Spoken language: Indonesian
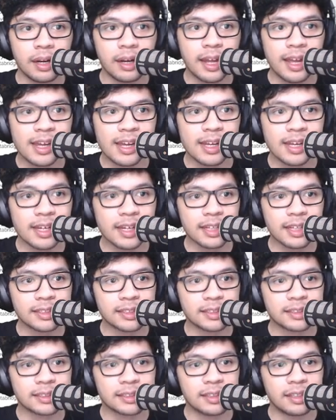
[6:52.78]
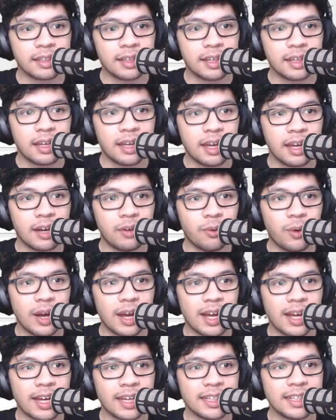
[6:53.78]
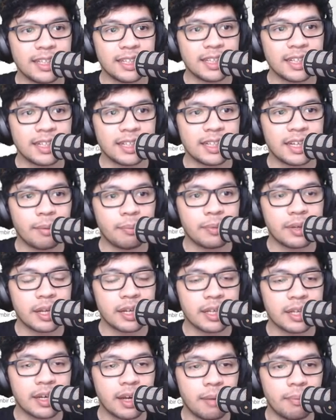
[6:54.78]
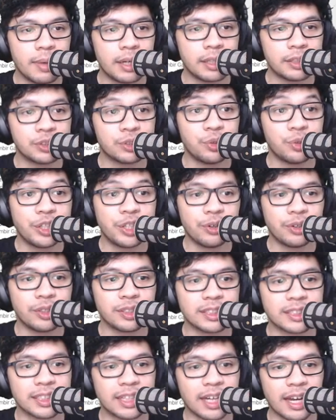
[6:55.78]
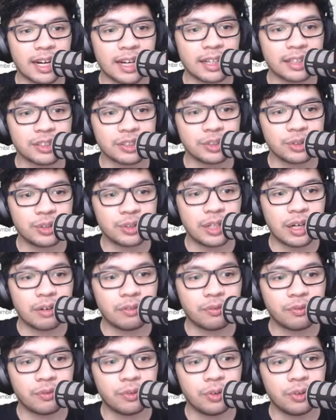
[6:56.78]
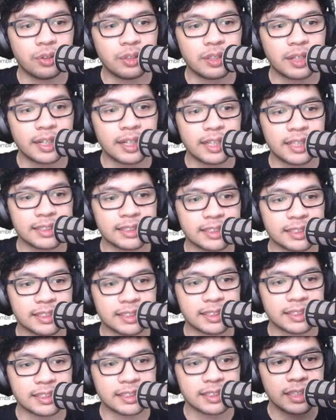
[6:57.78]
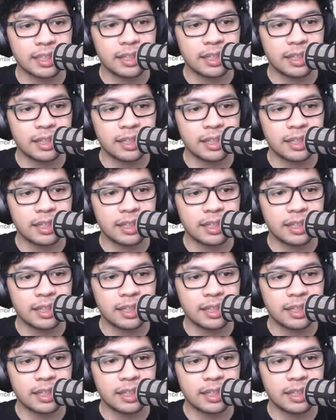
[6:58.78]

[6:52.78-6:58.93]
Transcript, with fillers: Next. Wah, ini game dari Gambir Studio sekarang sudah full rilis.